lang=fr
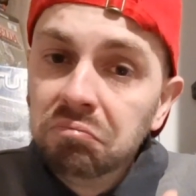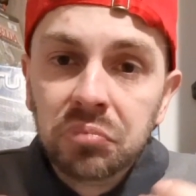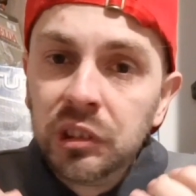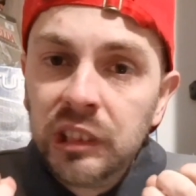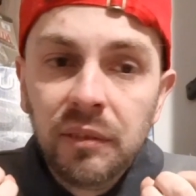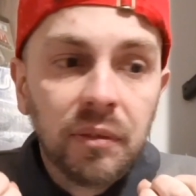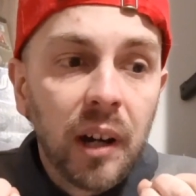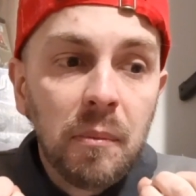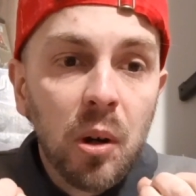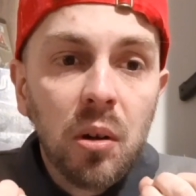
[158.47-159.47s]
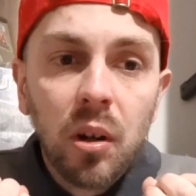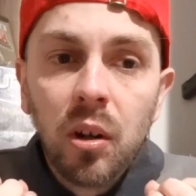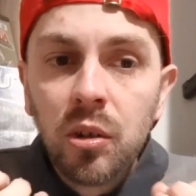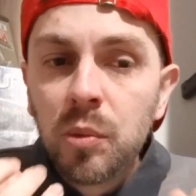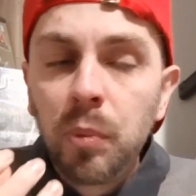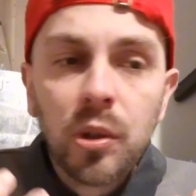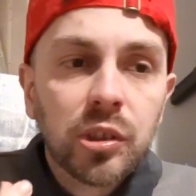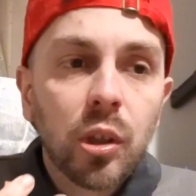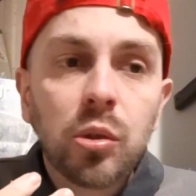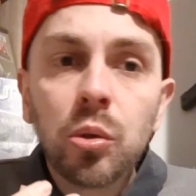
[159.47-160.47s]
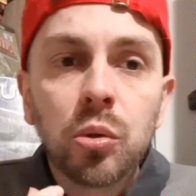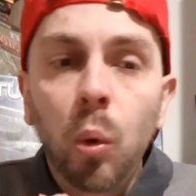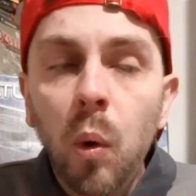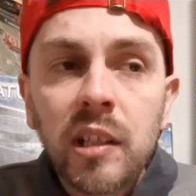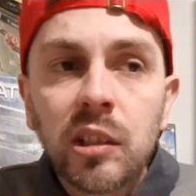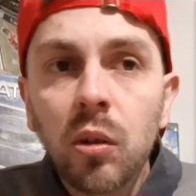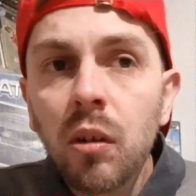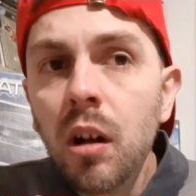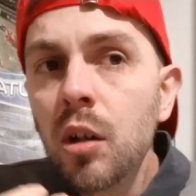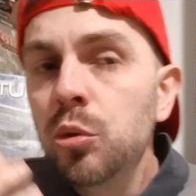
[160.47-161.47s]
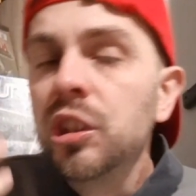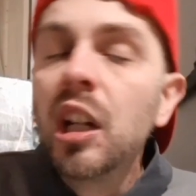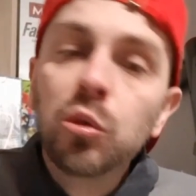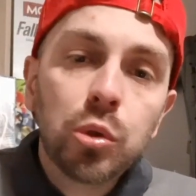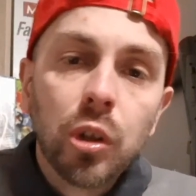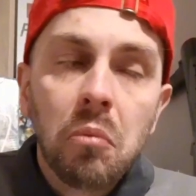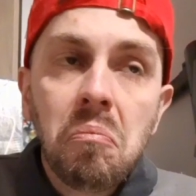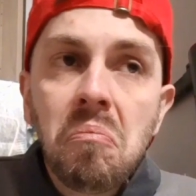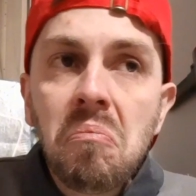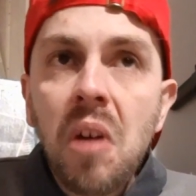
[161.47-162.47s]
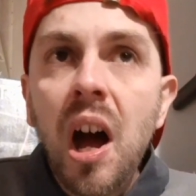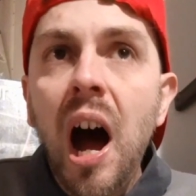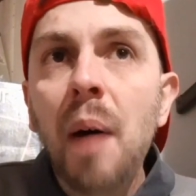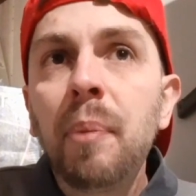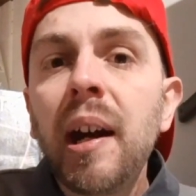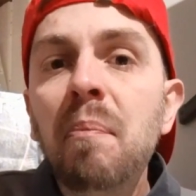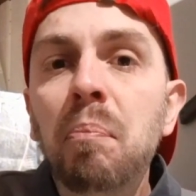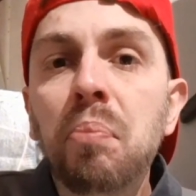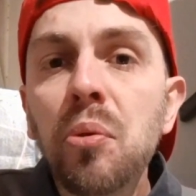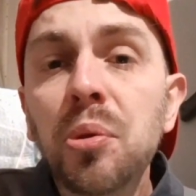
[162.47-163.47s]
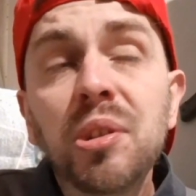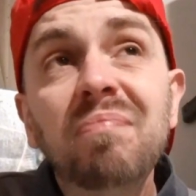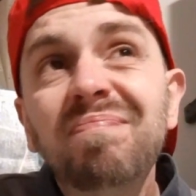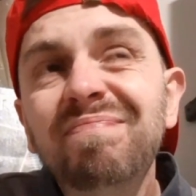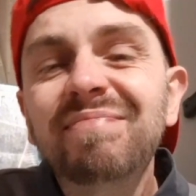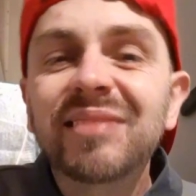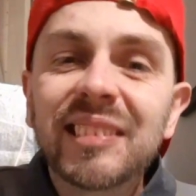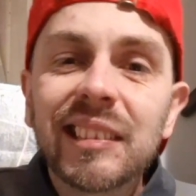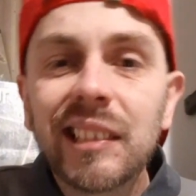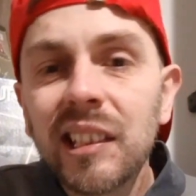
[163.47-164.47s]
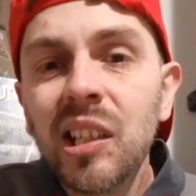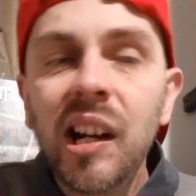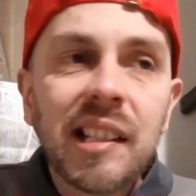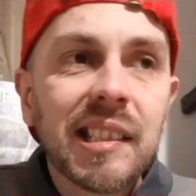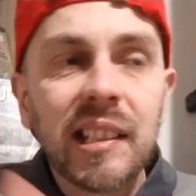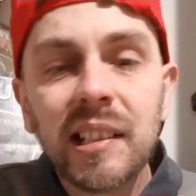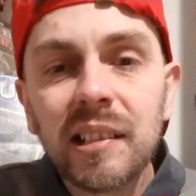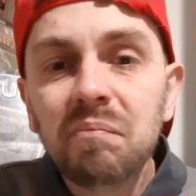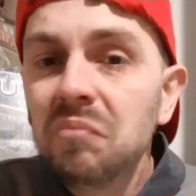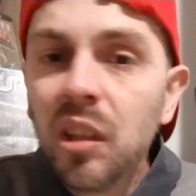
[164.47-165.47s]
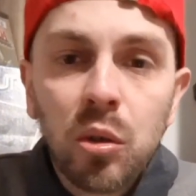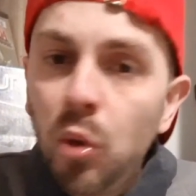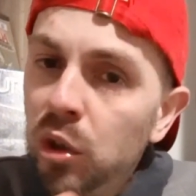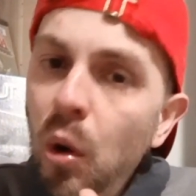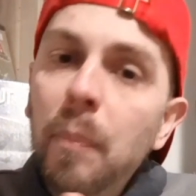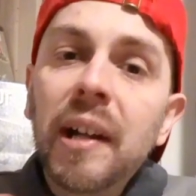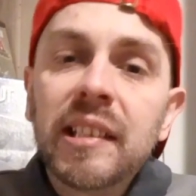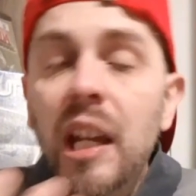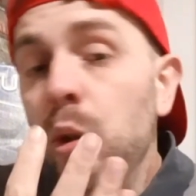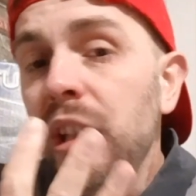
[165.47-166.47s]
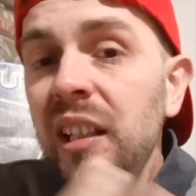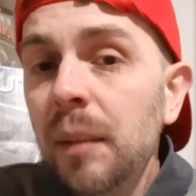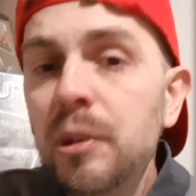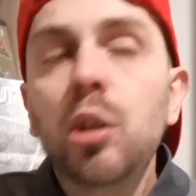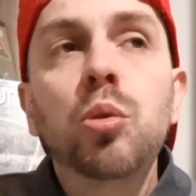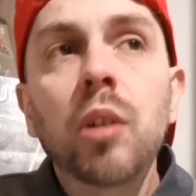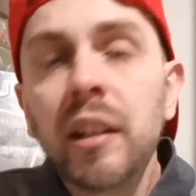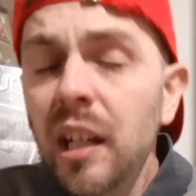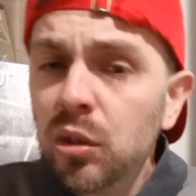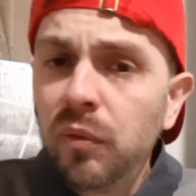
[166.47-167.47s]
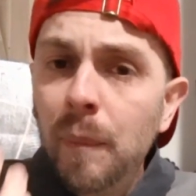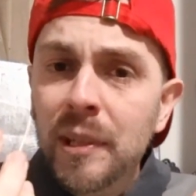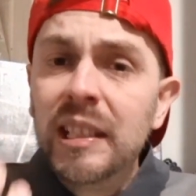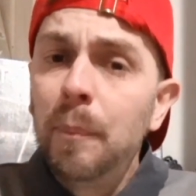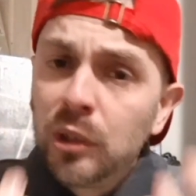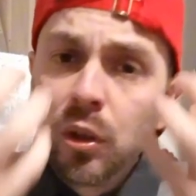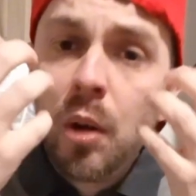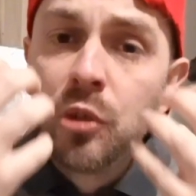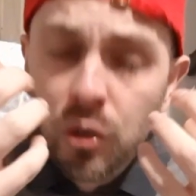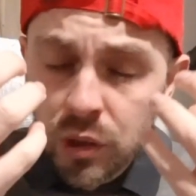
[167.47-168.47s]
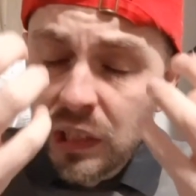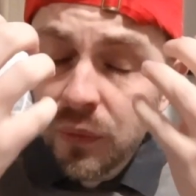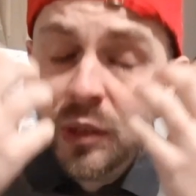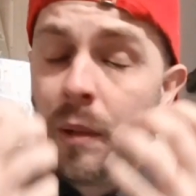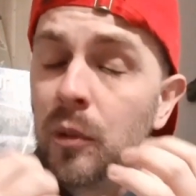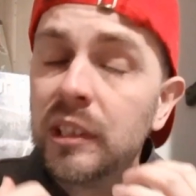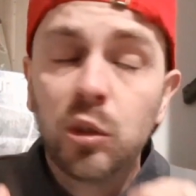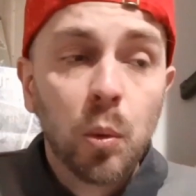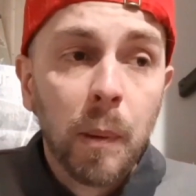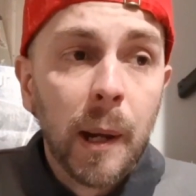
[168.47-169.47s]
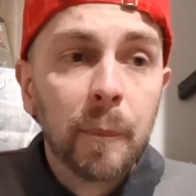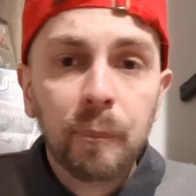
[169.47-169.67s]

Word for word: C'est vraiment, euh, je pense, de 3 ans jusqu'à 12 ans. Après, plus, tu vois, c'est... De toute façon, après, il n'y a que 4 épisodes. Tu les regardes, tu te fais plaisir parce que, comme je le dis, visuellement, c'est super.